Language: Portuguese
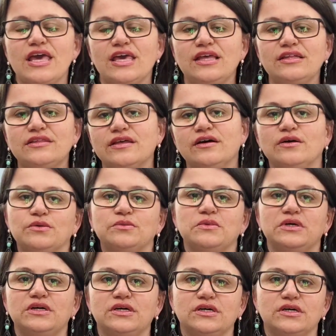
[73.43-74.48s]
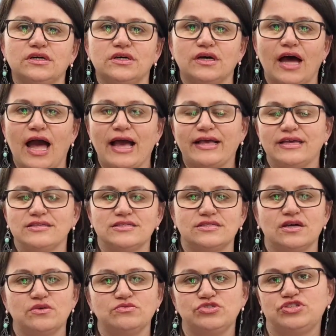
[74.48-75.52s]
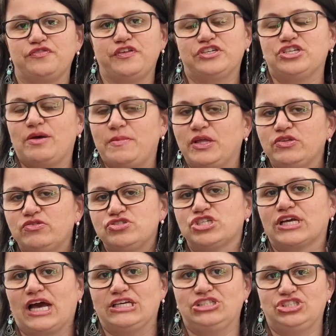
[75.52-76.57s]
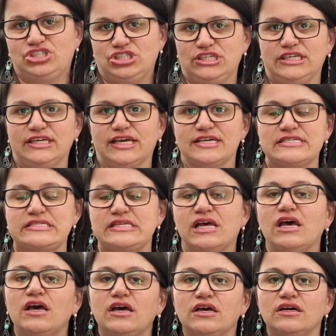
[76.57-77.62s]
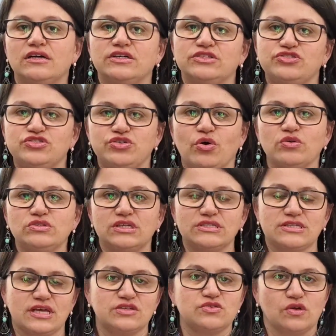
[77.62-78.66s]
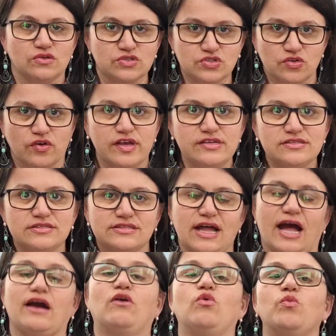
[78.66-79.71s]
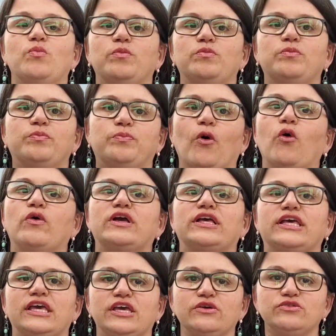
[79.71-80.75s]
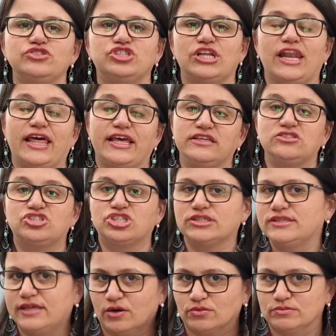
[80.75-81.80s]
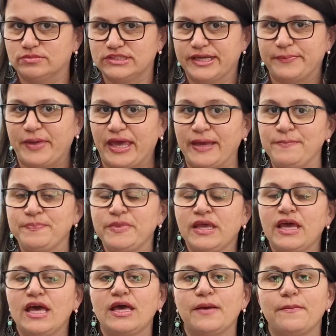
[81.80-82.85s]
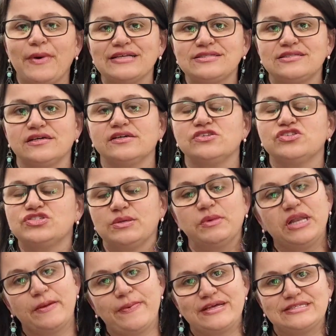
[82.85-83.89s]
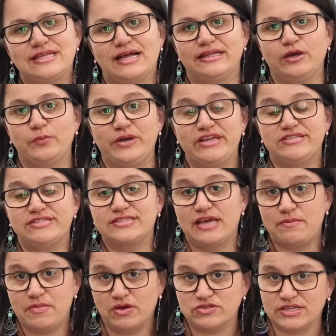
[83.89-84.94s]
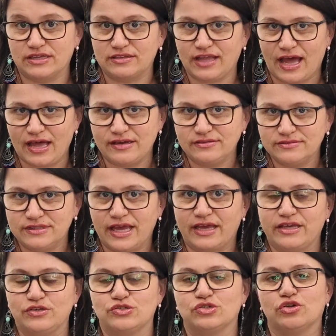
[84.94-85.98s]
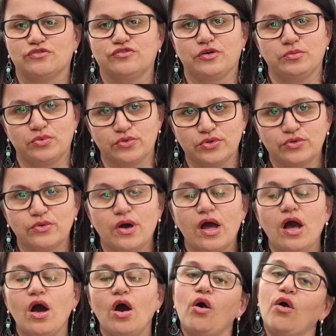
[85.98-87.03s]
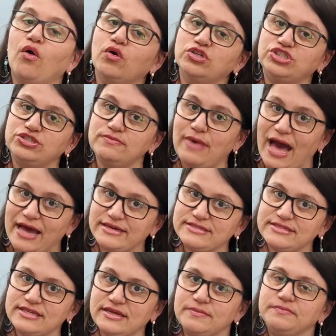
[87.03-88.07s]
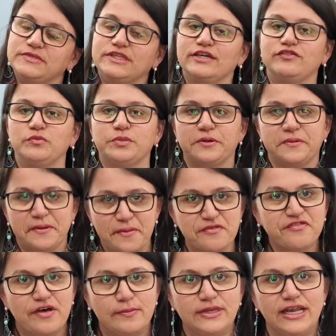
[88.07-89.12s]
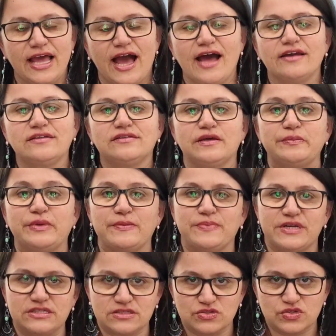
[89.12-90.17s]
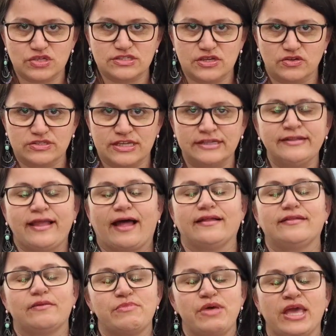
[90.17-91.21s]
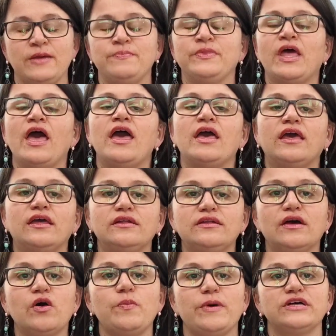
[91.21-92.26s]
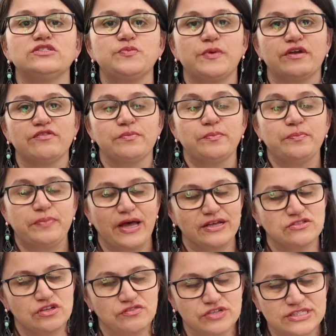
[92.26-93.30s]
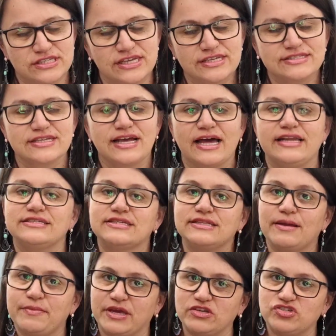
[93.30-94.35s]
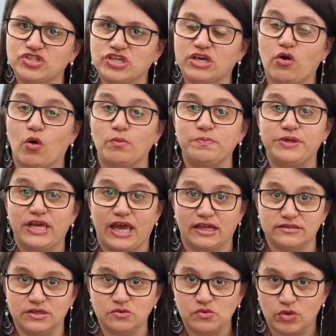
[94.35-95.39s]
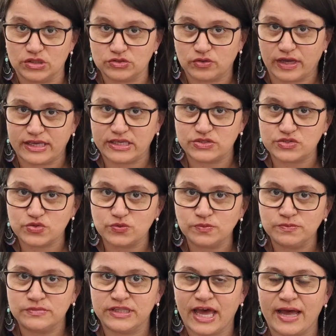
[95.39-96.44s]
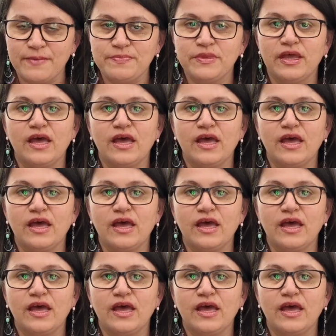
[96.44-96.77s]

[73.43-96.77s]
Então, uh, a questão de fechamento de caixinhas, uh, de outras resoluções, tá com um pouquinho de lentidão, tá bem? Bastante. Semana passada eu precisei me ausentar, né, aqui de Novo Hamburgo. Hoje, Márcia teve um problema familiar, também precisou se ausentar, tá bem? Então eu peço, pra, peço a vocês encarecidamente que compreendam quanto a isso, né?